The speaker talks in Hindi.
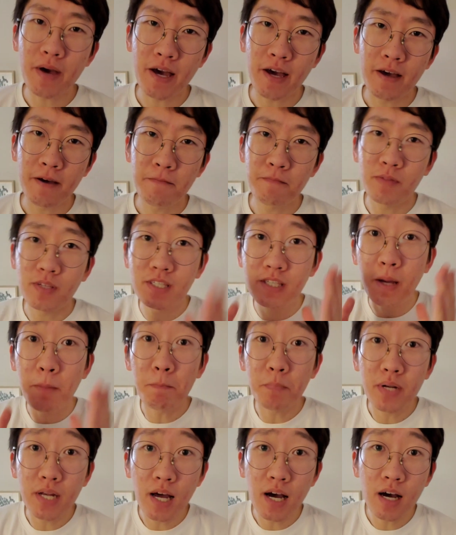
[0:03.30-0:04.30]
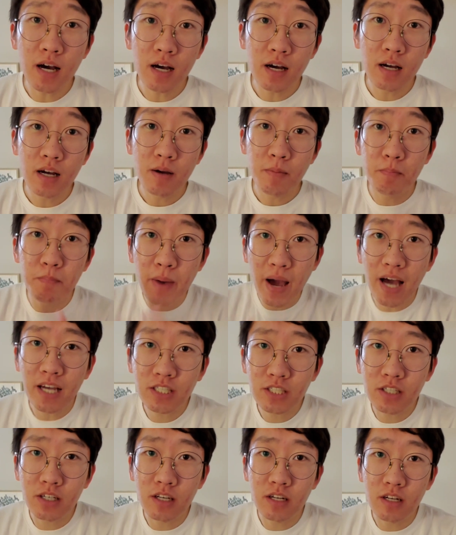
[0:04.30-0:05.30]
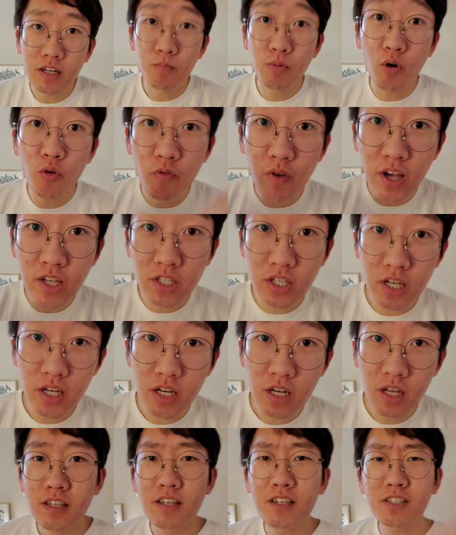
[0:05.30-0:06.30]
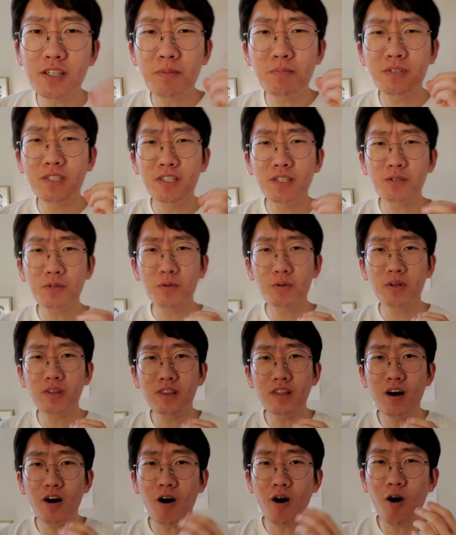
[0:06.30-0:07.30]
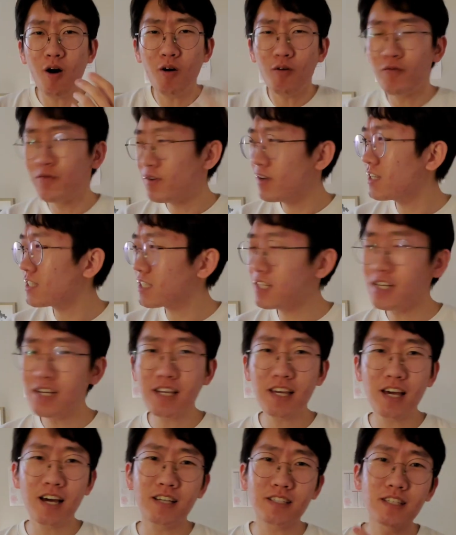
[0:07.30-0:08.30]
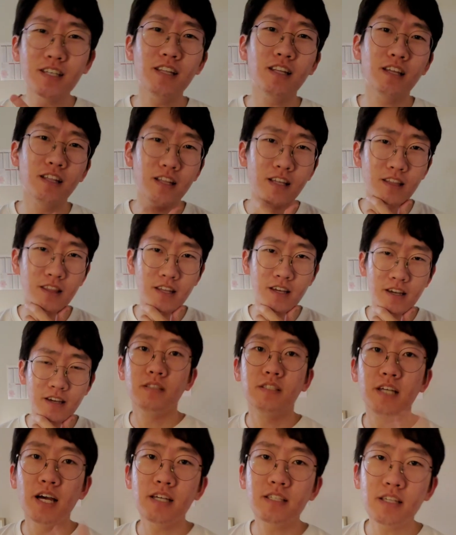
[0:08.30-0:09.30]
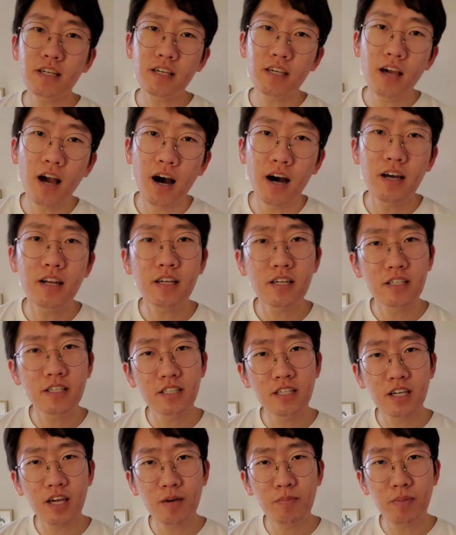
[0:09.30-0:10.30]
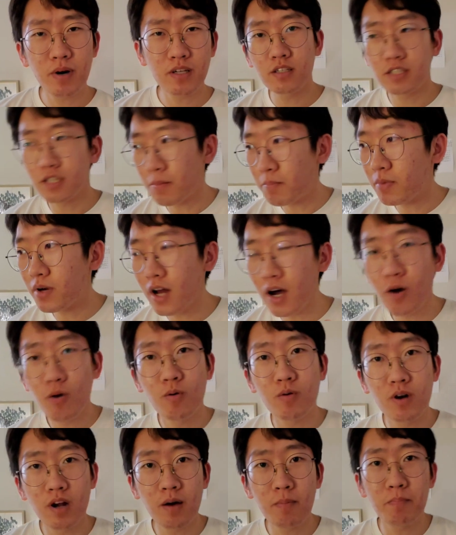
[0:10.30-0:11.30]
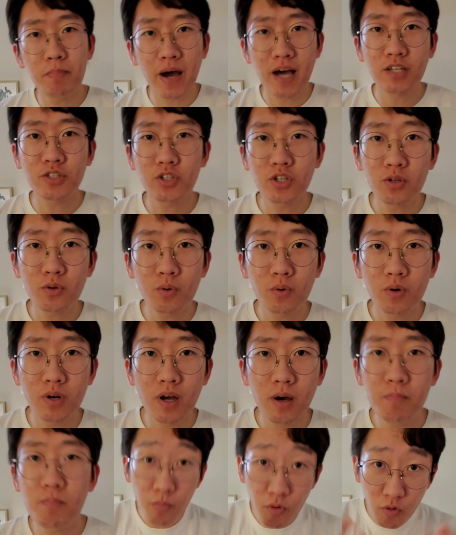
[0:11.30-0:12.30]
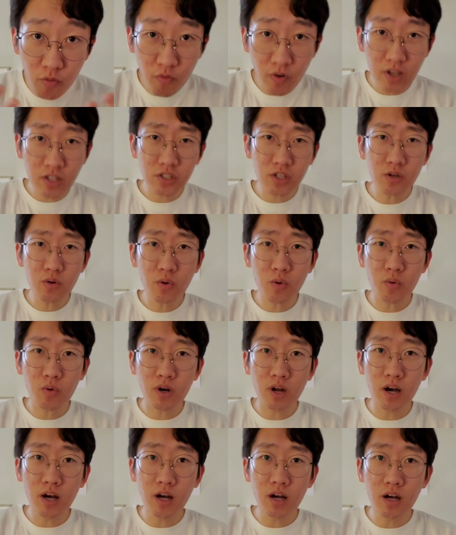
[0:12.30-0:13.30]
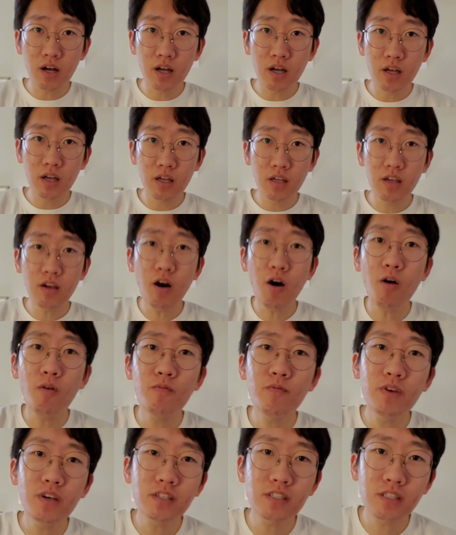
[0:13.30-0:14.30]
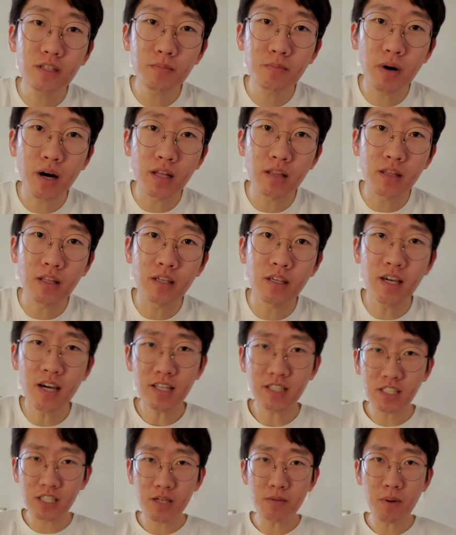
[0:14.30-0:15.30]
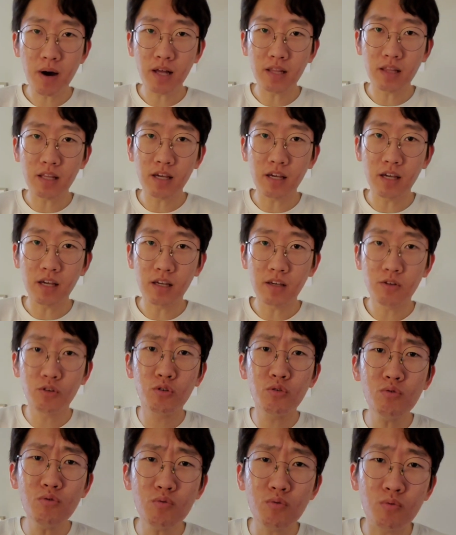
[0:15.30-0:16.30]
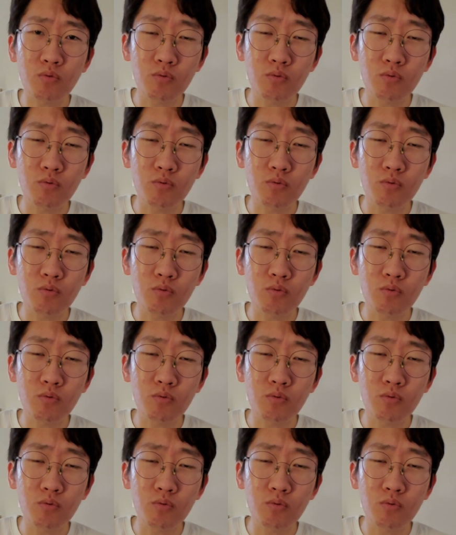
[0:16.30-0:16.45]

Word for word: है सपना पैशन प्रोफेशन ये सब चीज को इतना ऑब्वियसली कैसे ले लेते हैं जैसे कि हर किसी के पास सपना होना पैशन होना प्रोफेशन होना ये ऑब्वियस सी बात है ये अच्छी बात है क्यों